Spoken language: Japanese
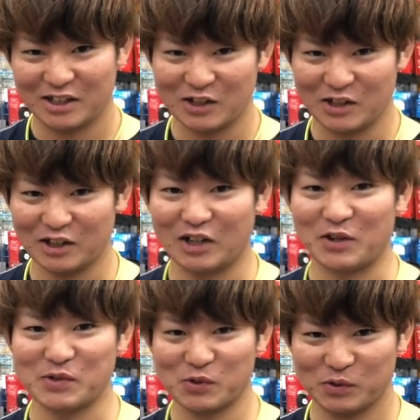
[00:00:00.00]
いけたら行き
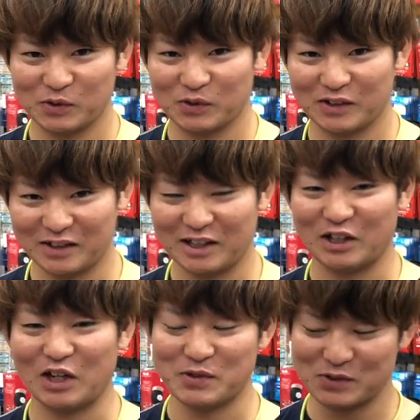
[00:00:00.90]
ますその時はねいけた
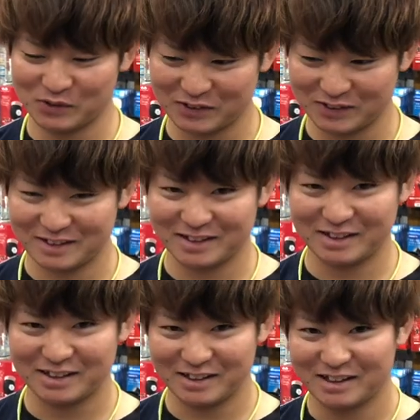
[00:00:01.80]
ら行きますよせっかくやし
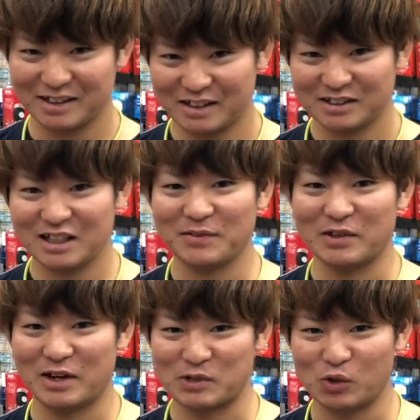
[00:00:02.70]
埼玉や
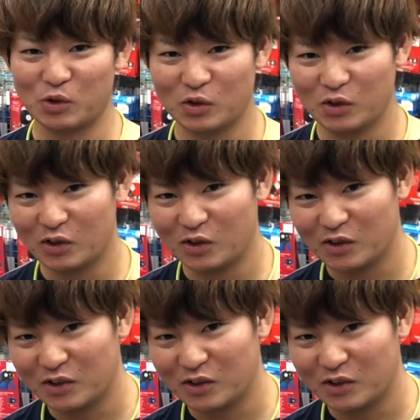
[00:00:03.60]
りましょう